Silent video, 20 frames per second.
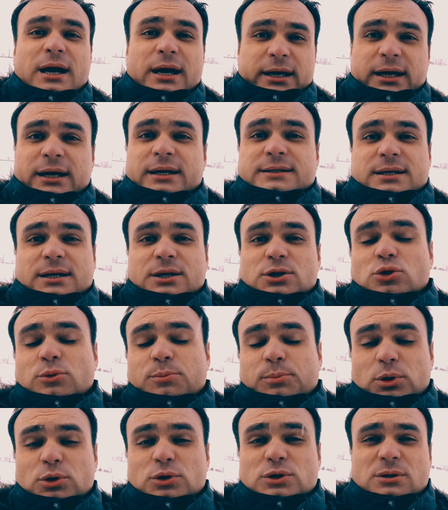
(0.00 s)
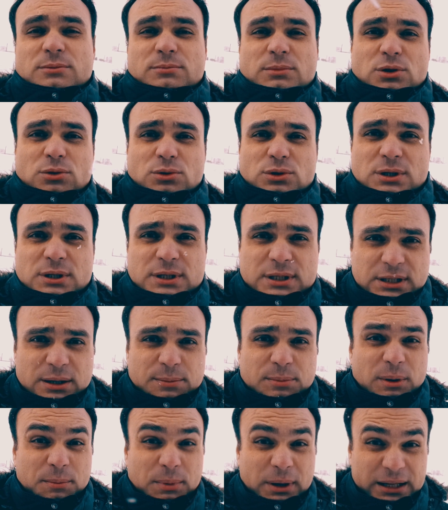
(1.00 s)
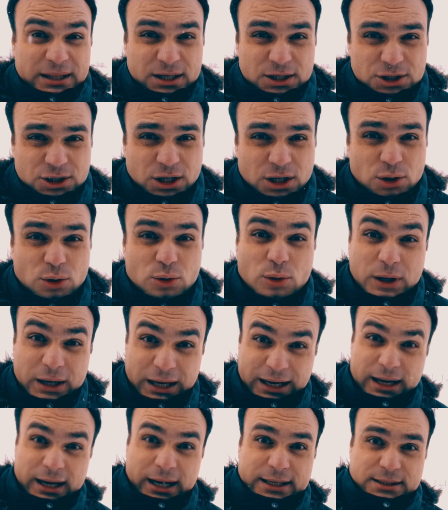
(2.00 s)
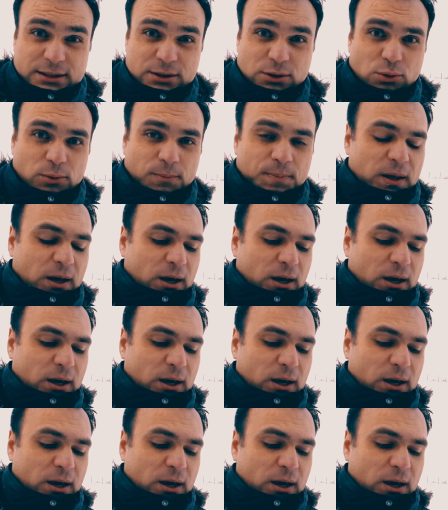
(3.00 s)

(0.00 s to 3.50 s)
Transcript: я расскажу плюсы и минусы СИПа по отношению к каркаснику.